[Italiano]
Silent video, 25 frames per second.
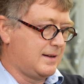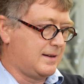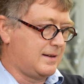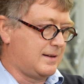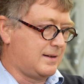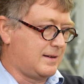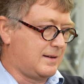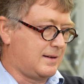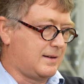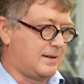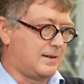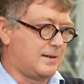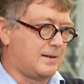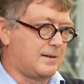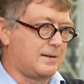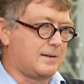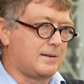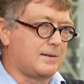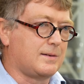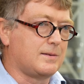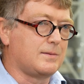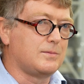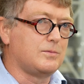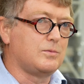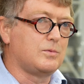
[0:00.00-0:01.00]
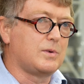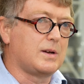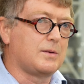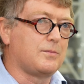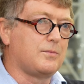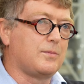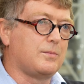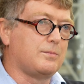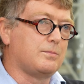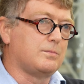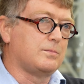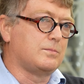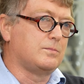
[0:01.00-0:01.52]
eh, una,
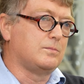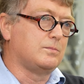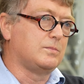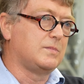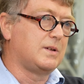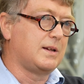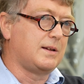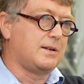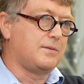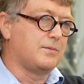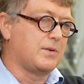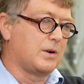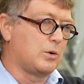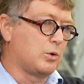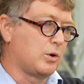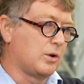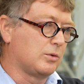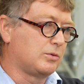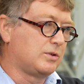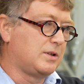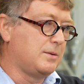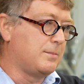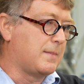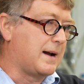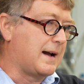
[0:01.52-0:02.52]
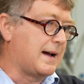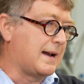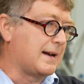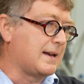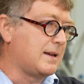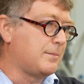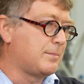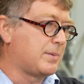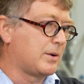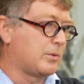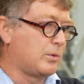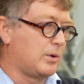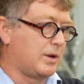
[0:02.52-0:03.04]
dei valori
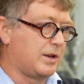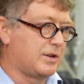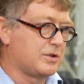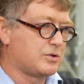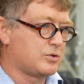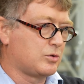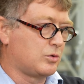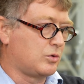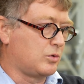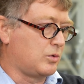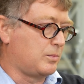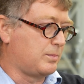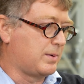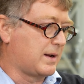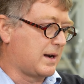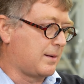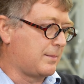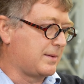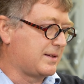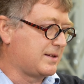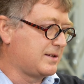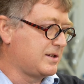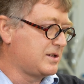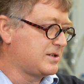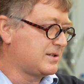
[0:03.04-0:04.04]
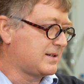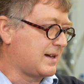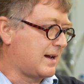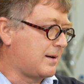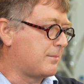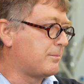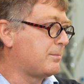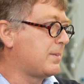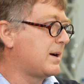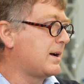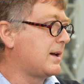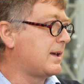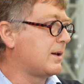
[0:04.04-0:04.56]
ottimali per quelli che sono i parametri di
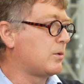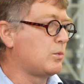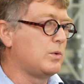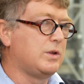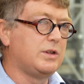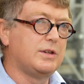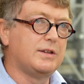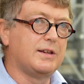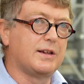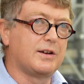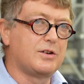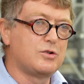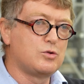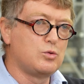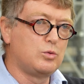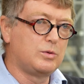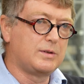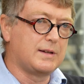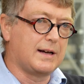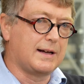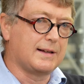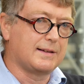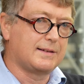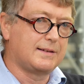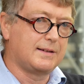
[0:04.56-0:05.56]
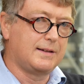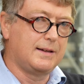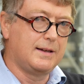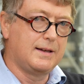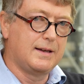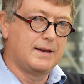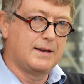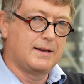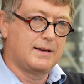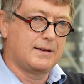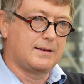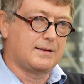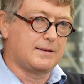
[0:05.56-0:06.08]
stampa e quindi dei risultati
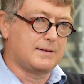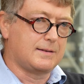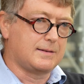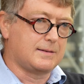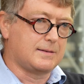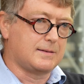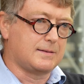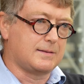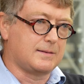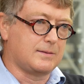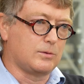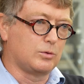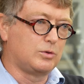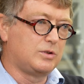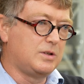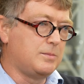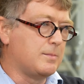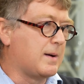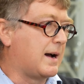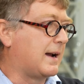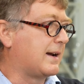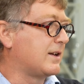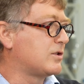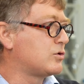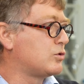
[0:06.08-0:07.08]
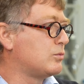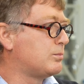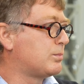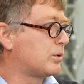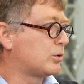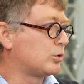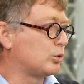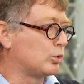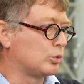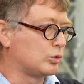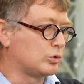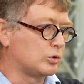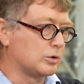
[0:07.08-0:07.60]
eh, ottimali sul
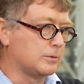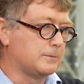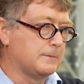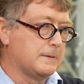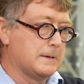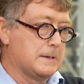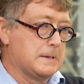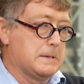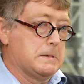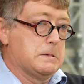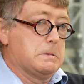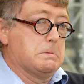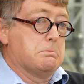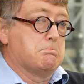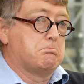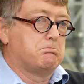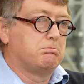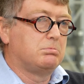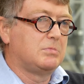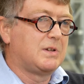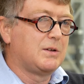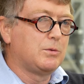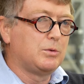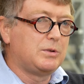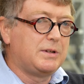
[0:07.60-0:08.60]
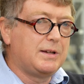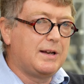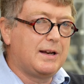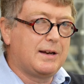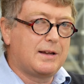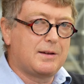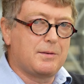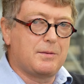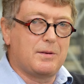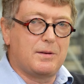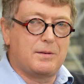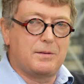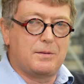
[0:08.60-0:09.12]
prodotto. Devo dire
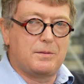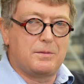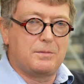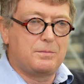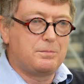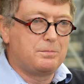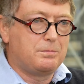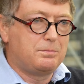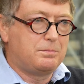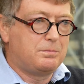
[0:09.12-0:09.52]
che eh,